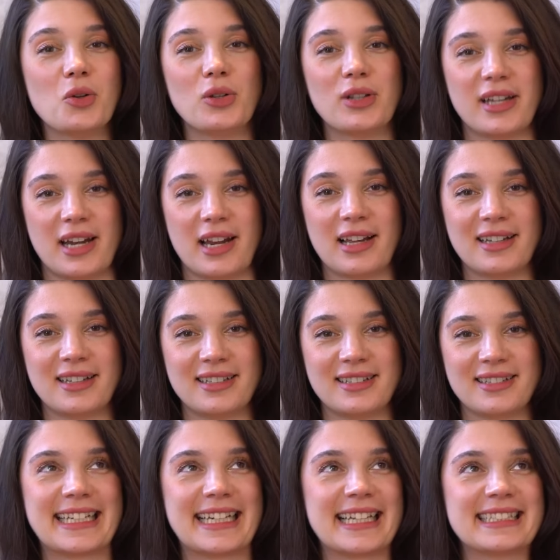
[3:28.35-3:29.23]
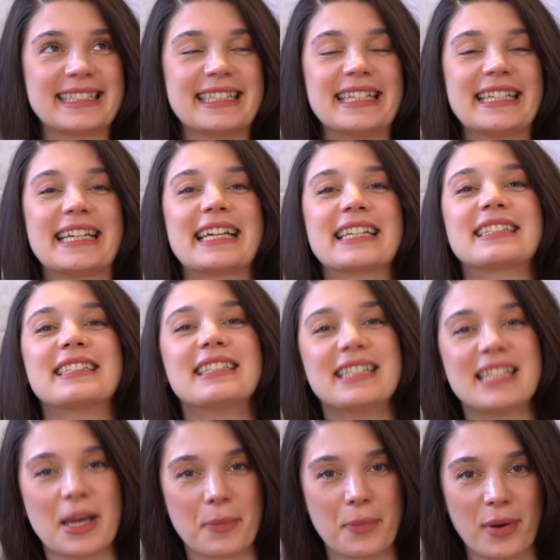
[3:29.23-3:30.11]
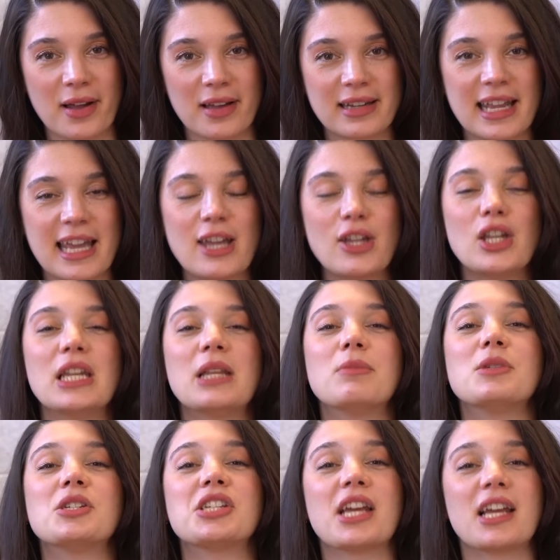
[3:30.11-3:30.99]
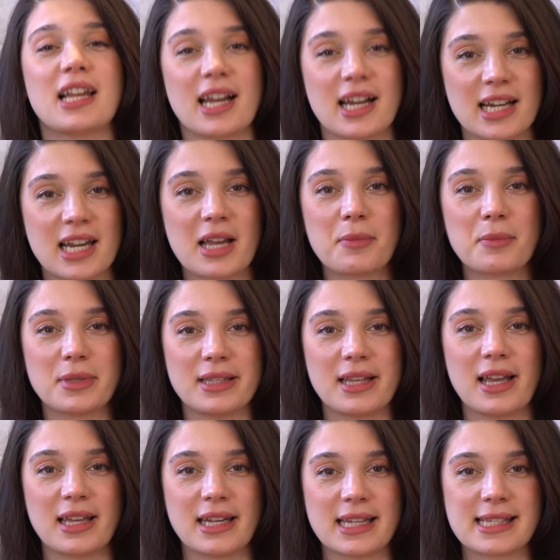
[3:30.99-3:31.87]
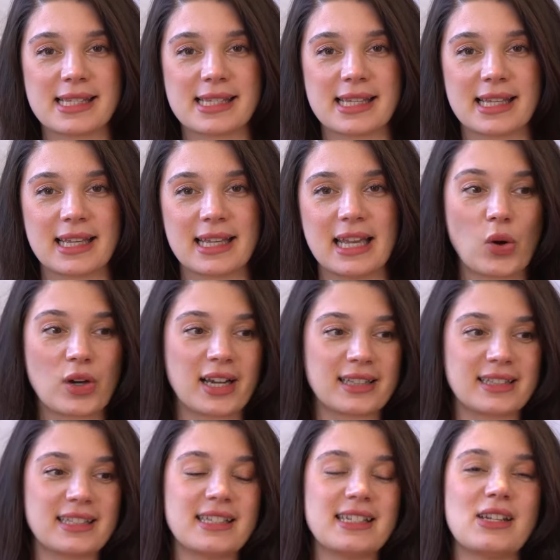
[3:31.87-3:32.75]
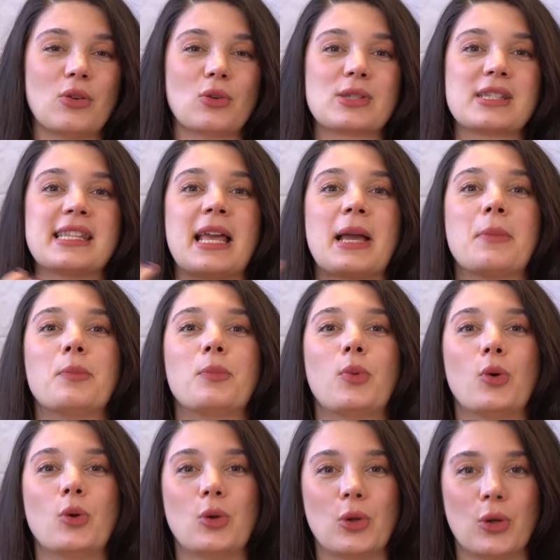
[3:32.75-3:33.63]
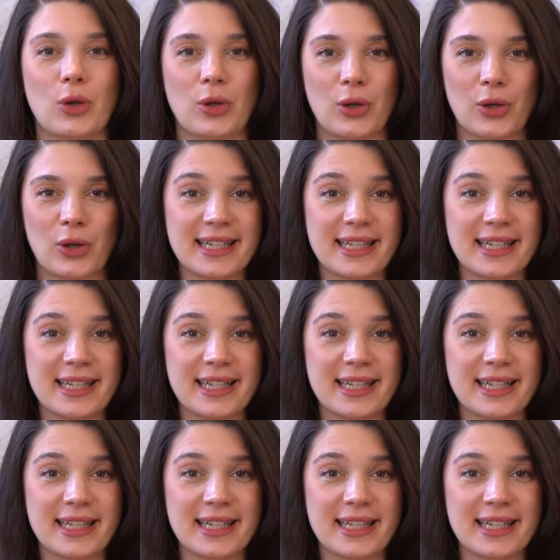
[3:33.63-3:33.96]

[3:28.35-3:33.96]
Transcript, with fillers: olarak kadını kadın yapan en önemli şeylerden bir tanesi o kadınla o sembolü